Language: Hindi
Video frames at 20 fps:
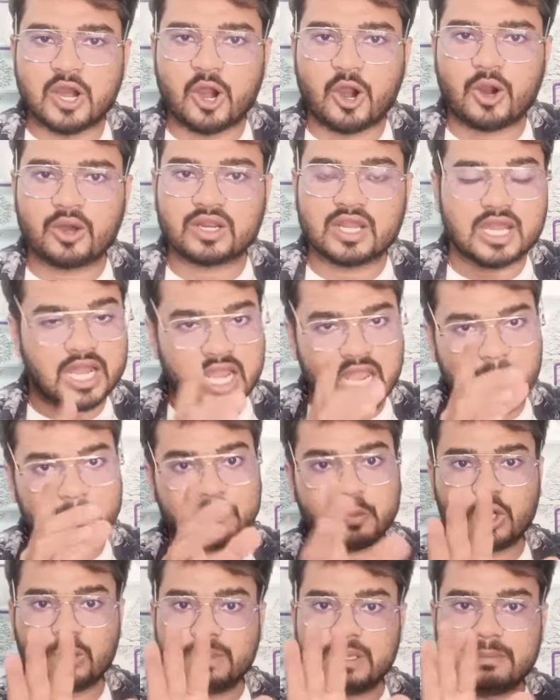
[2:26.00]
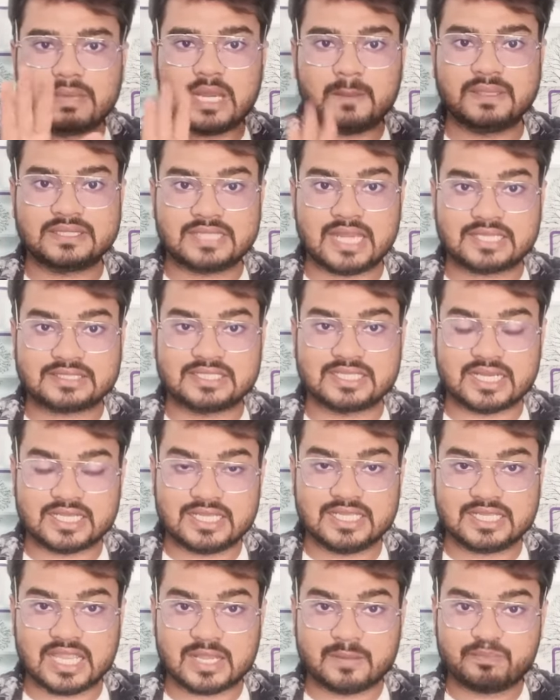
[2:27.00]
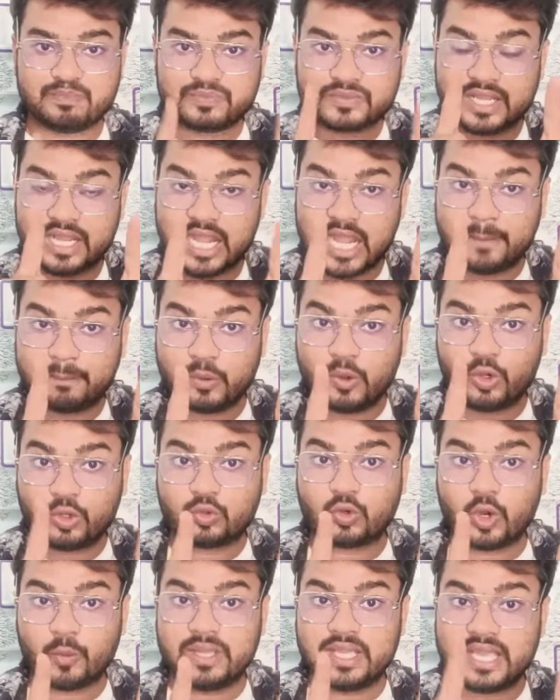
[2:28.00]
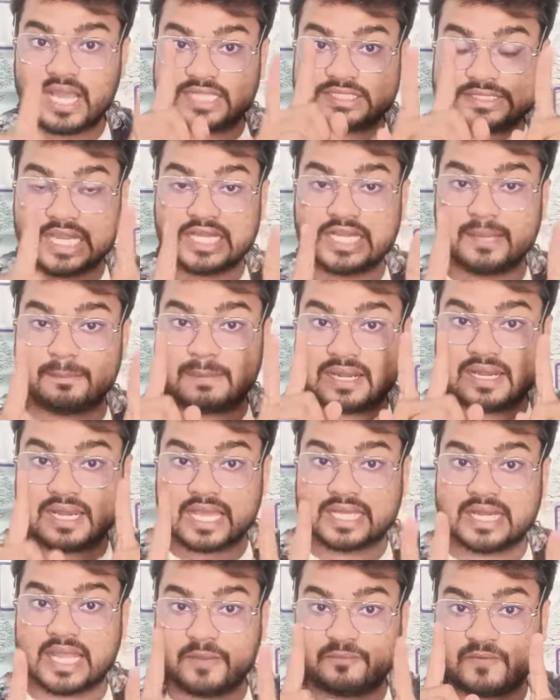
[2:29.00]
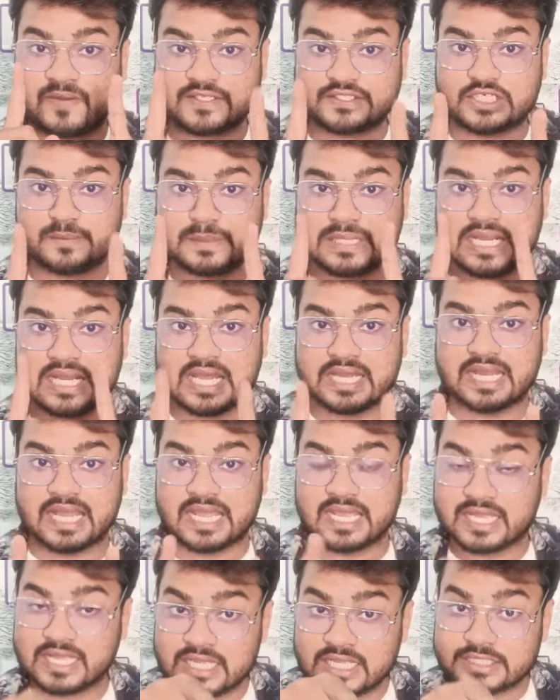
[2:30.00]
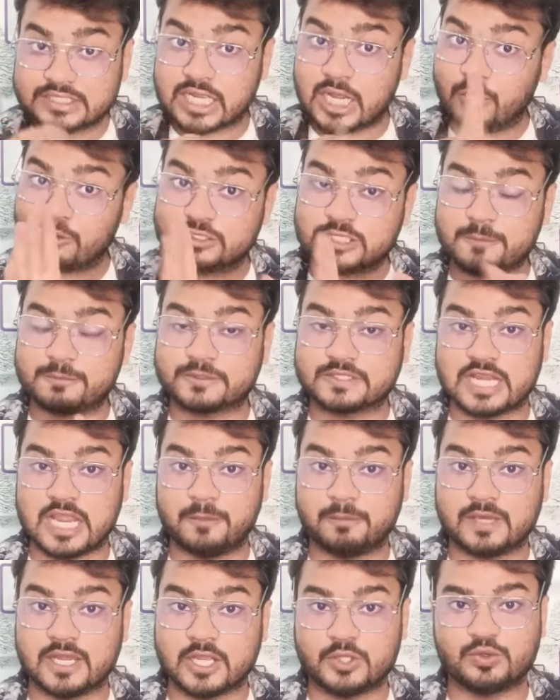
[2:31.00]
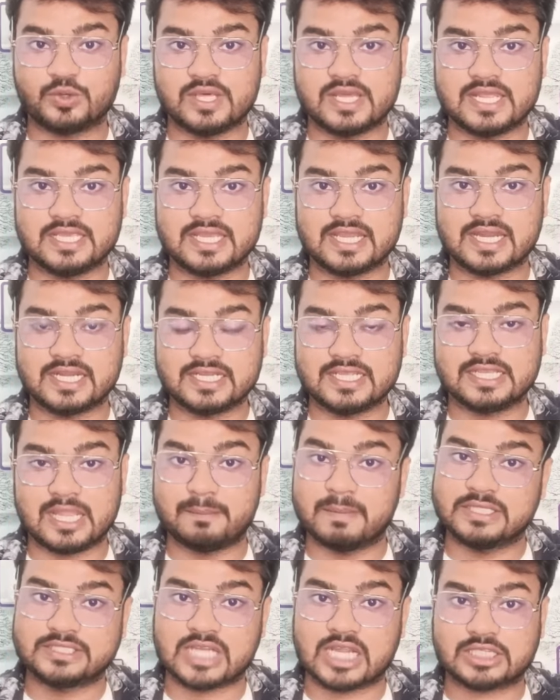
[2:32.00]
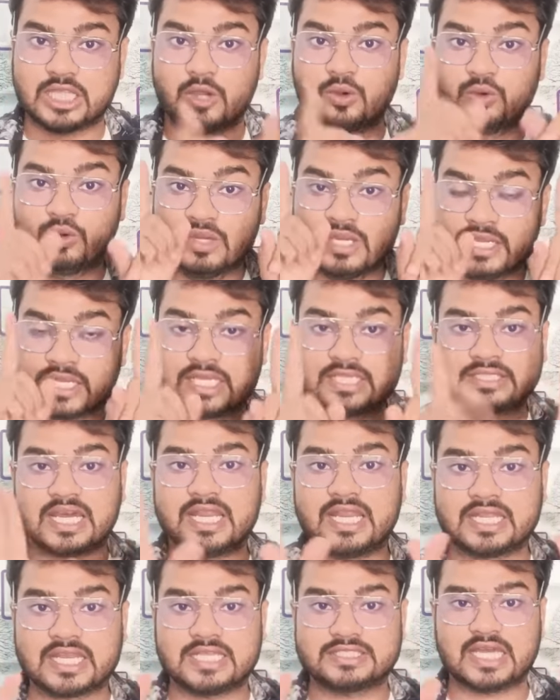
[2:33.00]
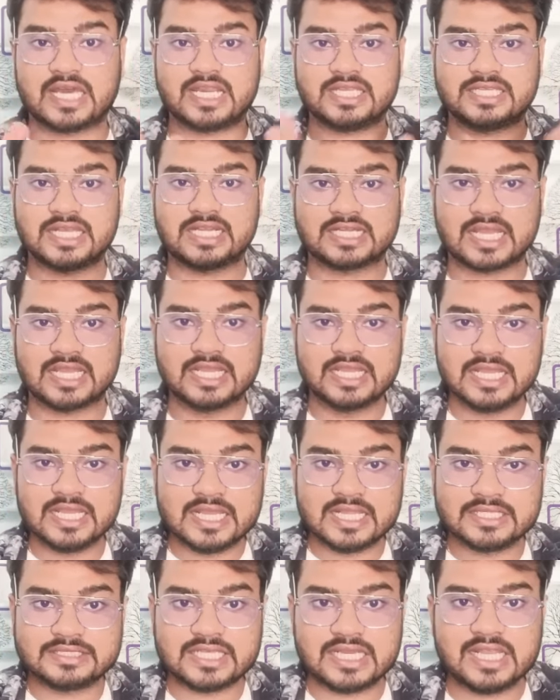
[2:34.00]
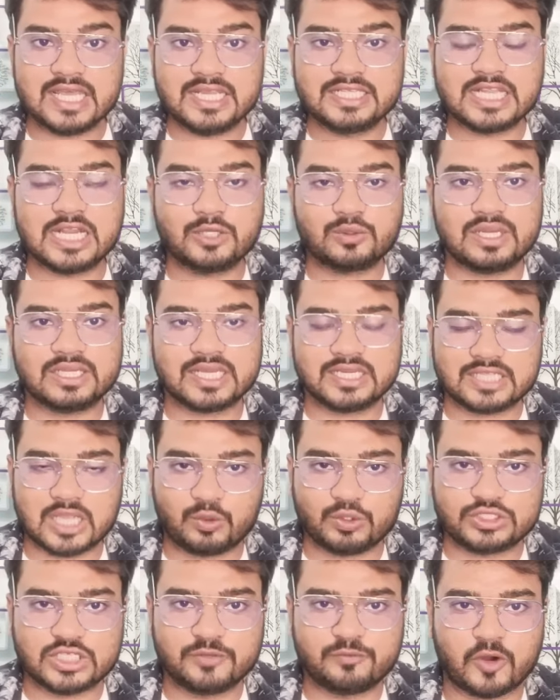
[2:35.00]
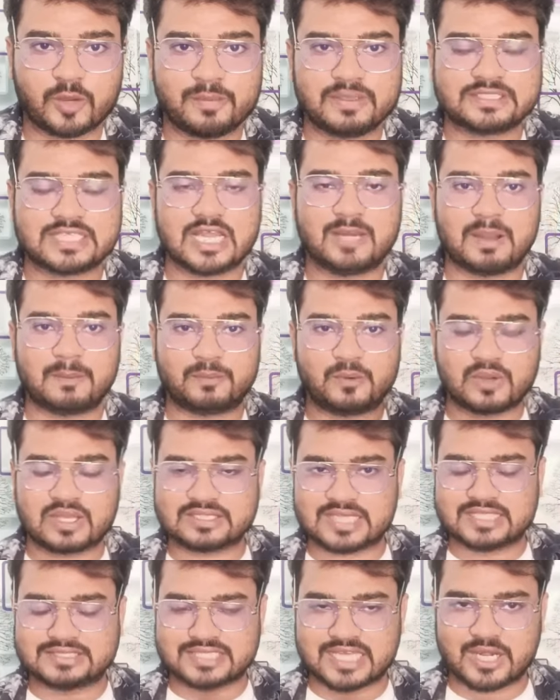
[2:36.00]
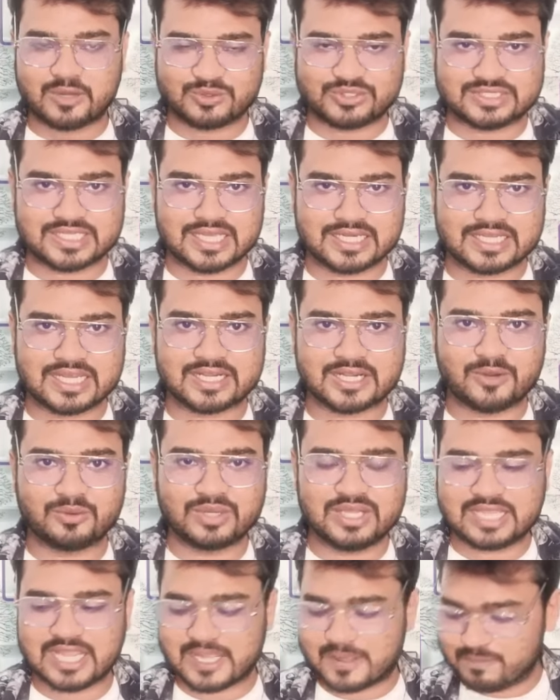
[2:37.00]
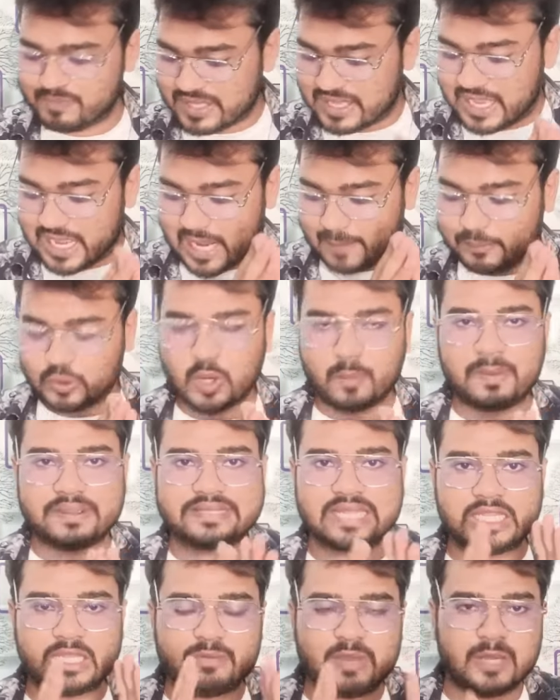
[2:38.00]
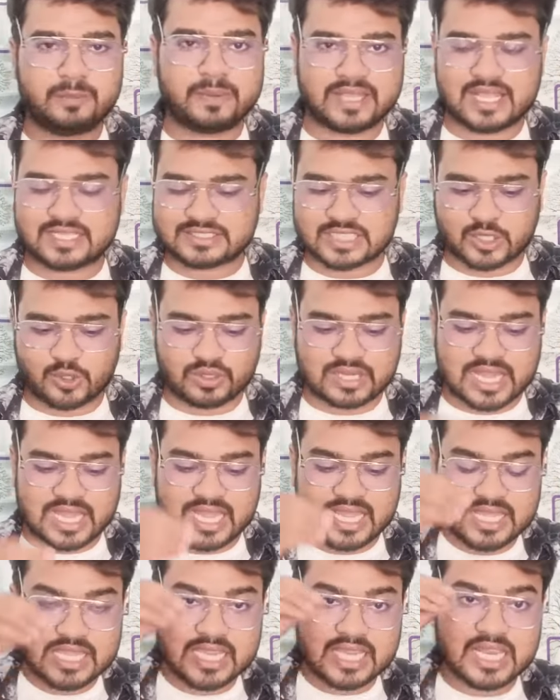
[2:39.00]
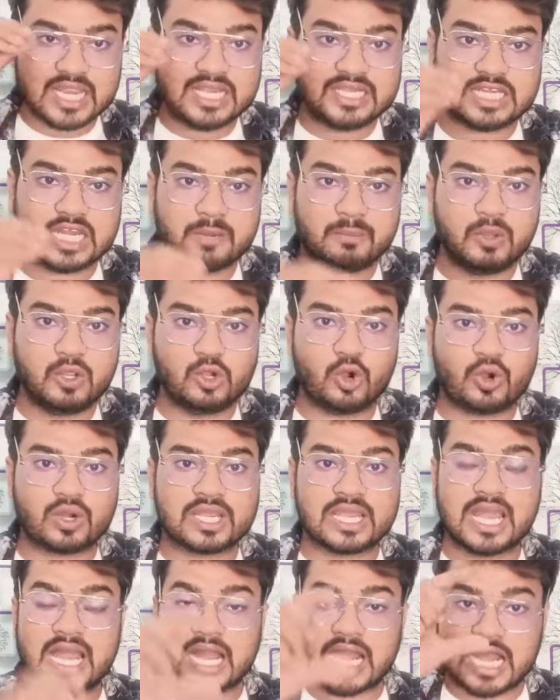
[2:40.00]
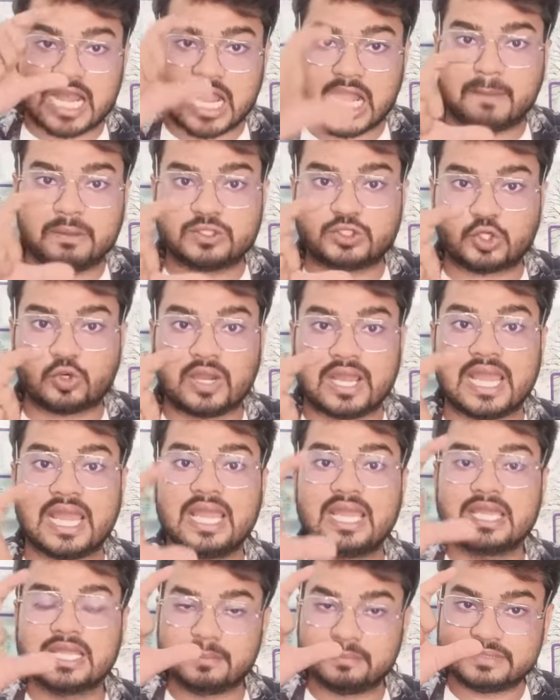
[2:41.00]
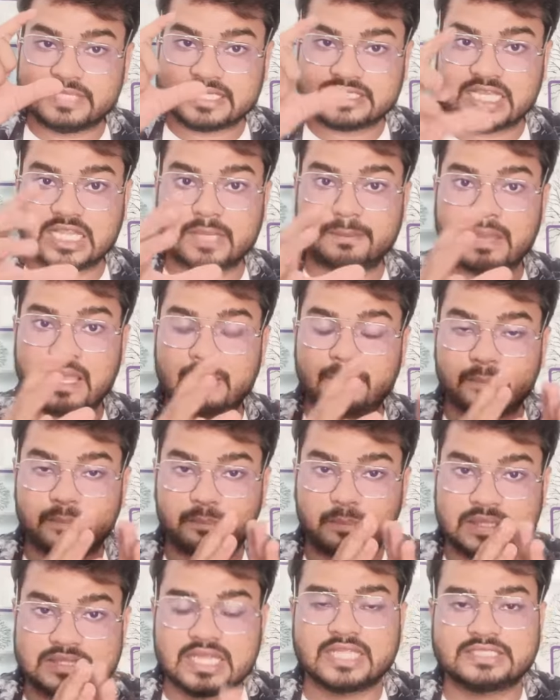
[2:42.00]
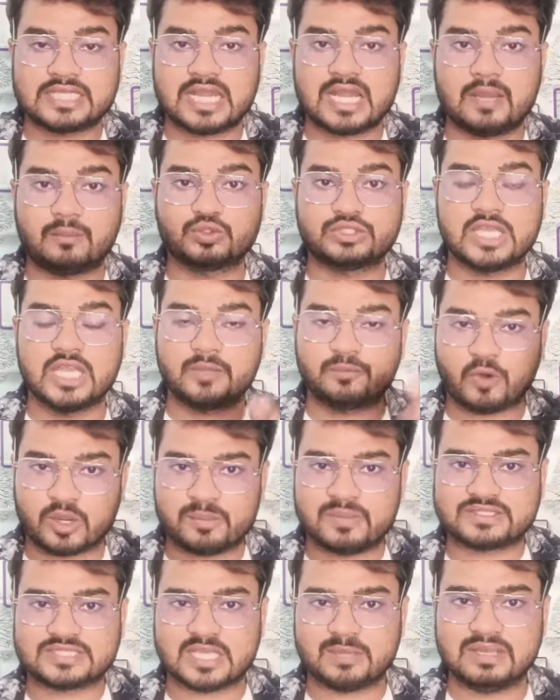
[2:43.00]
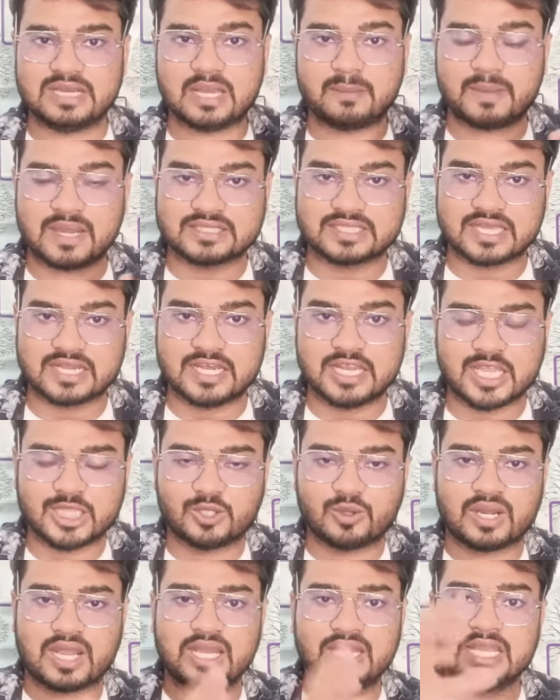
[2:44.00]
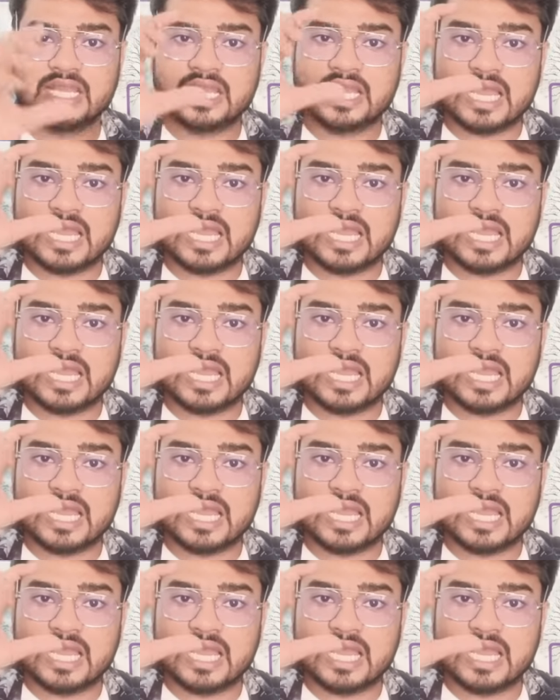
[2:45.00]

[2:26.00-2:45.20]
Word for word: और आप लोग भी मेरे विद्यार्थी हैं ठीक है आप लोग को भी अच्छा नंबर लाना है फर्स्ट डिविजन लाना है चैनल को सब्सक्राइब करके जुड़े रहिएगा ठीक है मैं चाहता हूं कि सारे का अच्छा रिजल्ट है चलिए रिजल्ट को लेकर क्या कुछ इंफॉर्मेशन है मैं आप लोग के साथ सारा कुछ शेयर कर रहा हूं ठीक है आप लोग को पता है कि वेरिफिकेशन हो गया इंटरव्यू हो गया अब जो है जैसा कि मैं पता चला मुझे इंफॉर्मेशन मिला बात करने के दौरान